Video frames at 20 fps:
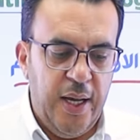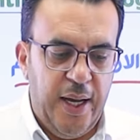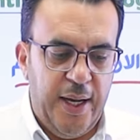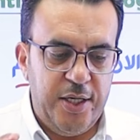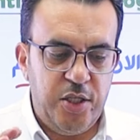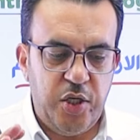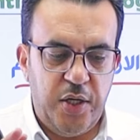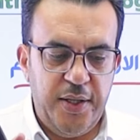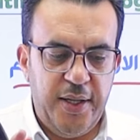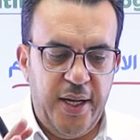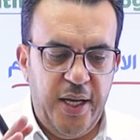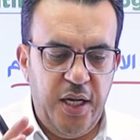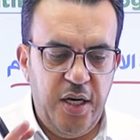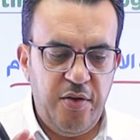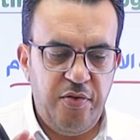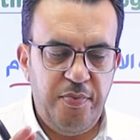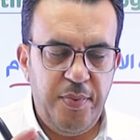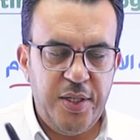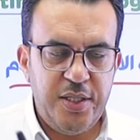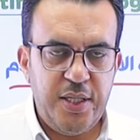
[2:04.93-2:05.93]
عشان
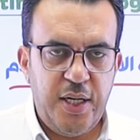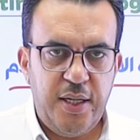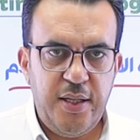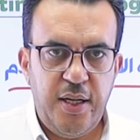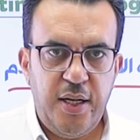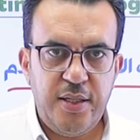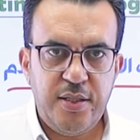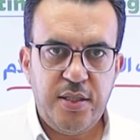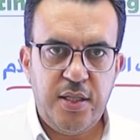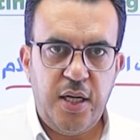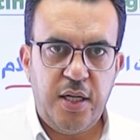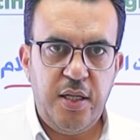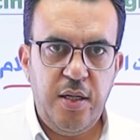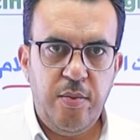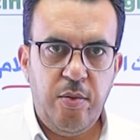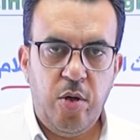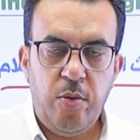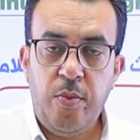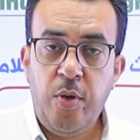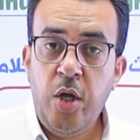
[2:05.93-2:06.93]
أعرف متى أنا
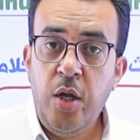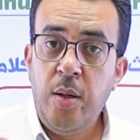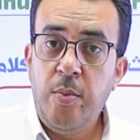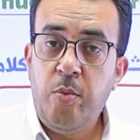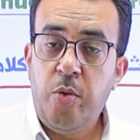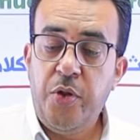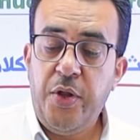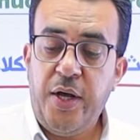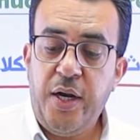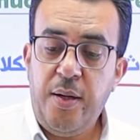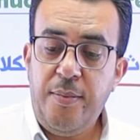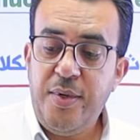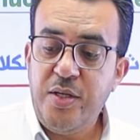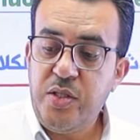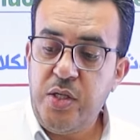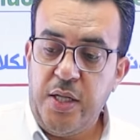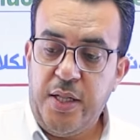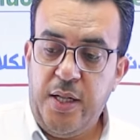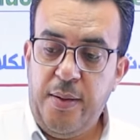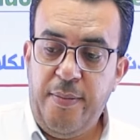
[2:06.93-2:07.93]
أستخدمهم مضارع
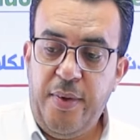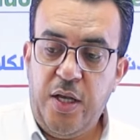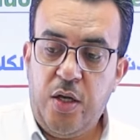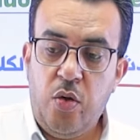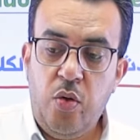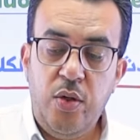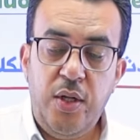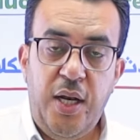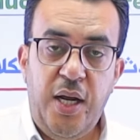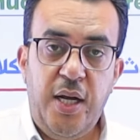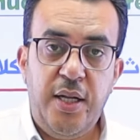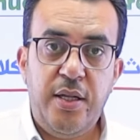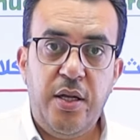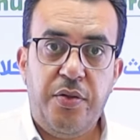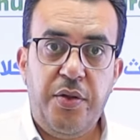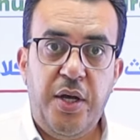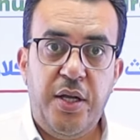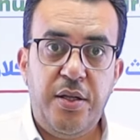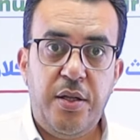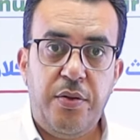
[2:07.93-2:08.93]
بسيط لما يكون
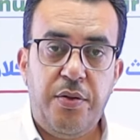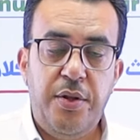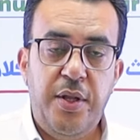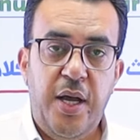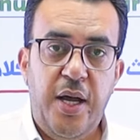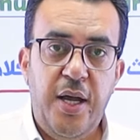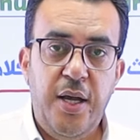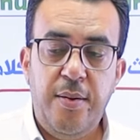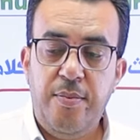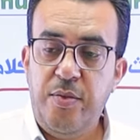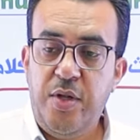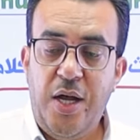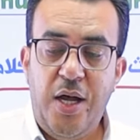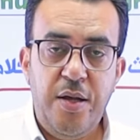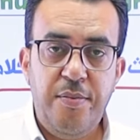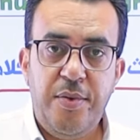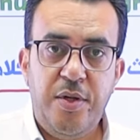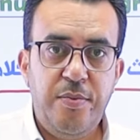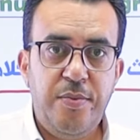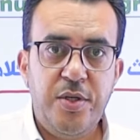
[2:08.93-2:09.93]
الحدث حدث دائم
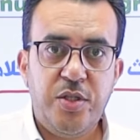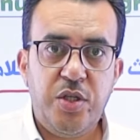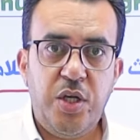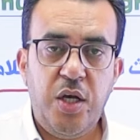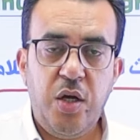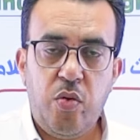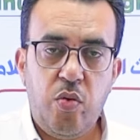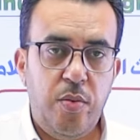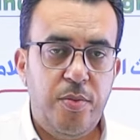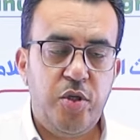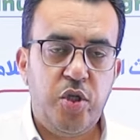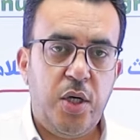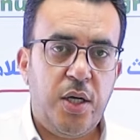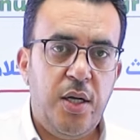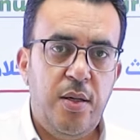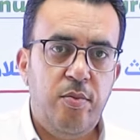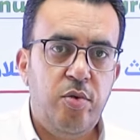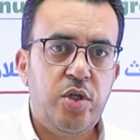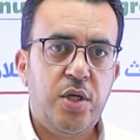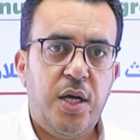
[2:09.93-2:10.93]
دائما بصير
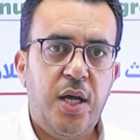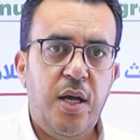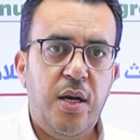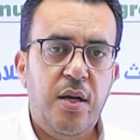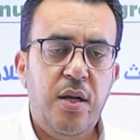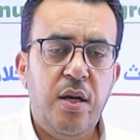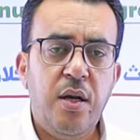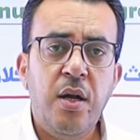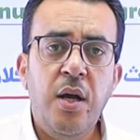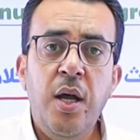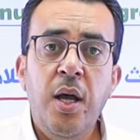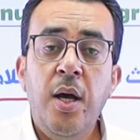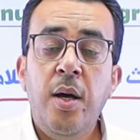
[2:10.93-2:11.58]
وبشكل متكرر